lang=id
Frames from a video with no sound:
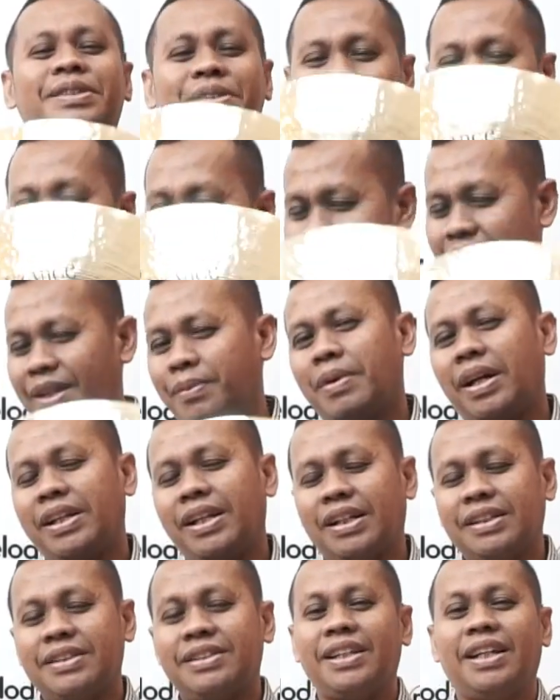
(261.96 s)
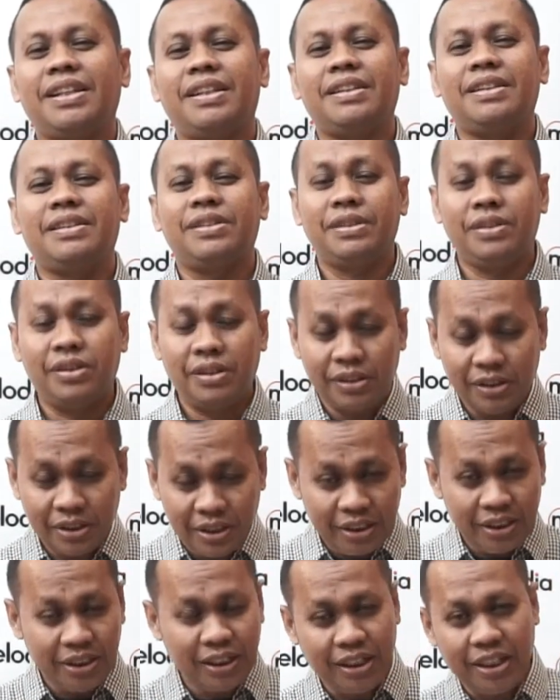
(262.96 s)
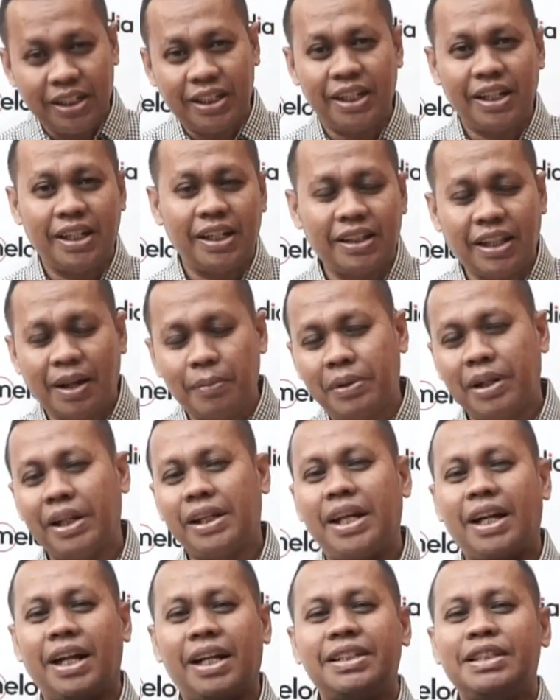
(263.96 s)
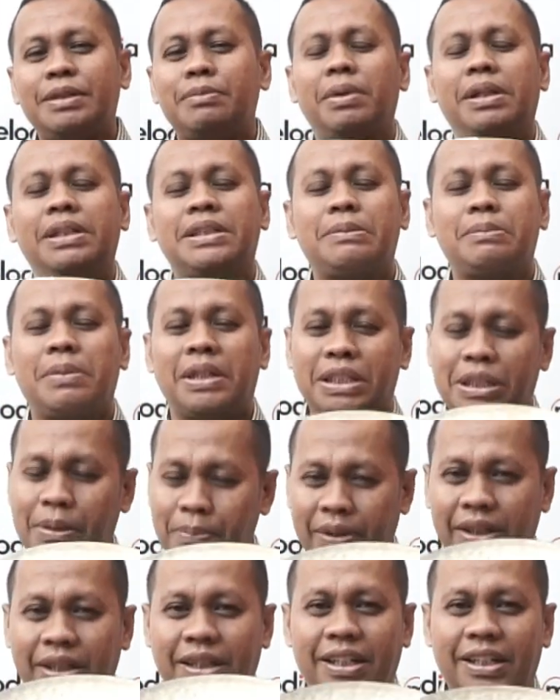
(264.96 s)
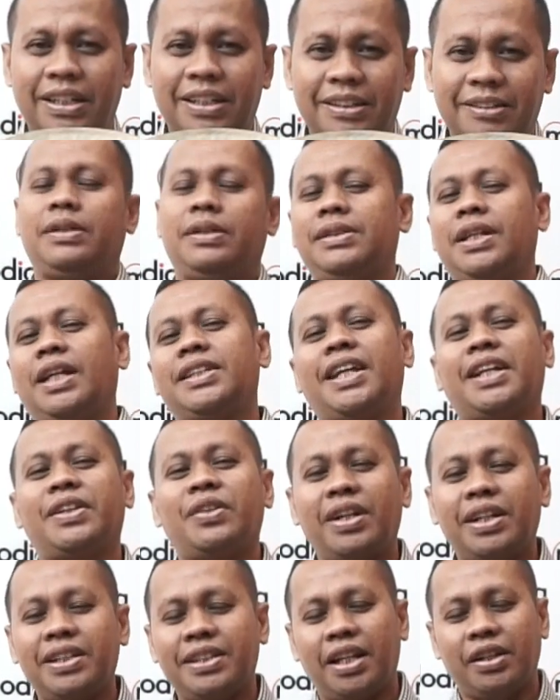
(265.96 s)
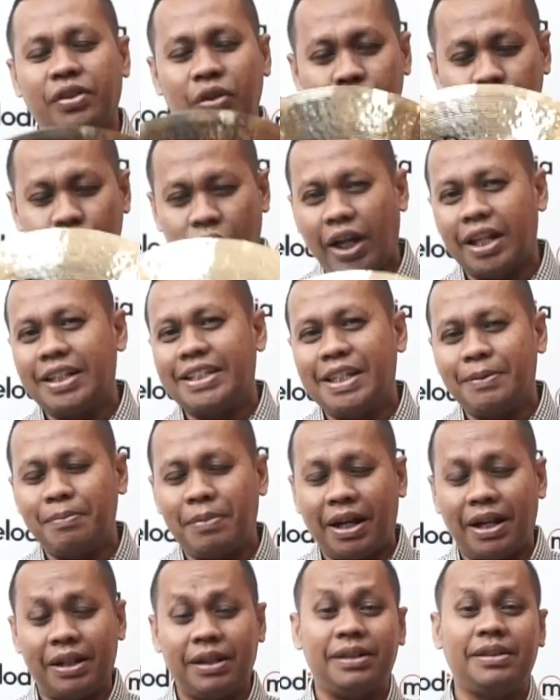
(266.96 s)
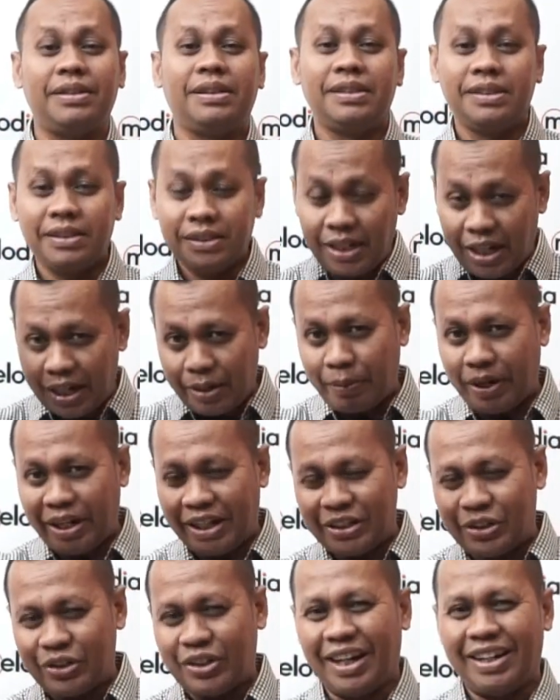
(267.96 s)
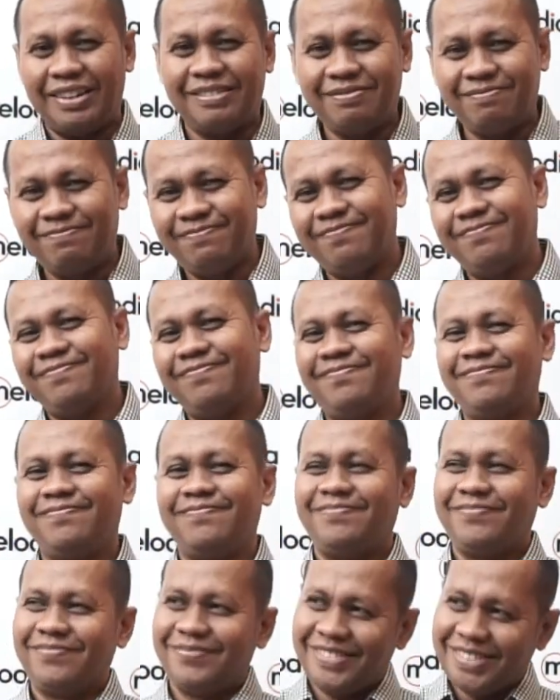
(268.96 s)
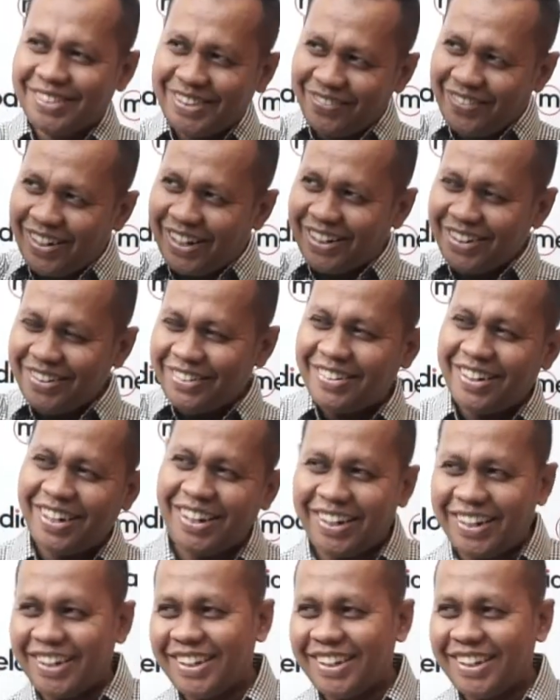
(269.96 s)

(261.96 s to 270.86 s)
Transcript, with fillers: Karena banyak chat di IG kita menanyakan simbal-simbal seperti ini. Dan satu lagi saya tunjukkan simbal dari Meno juga. Simbal kedua.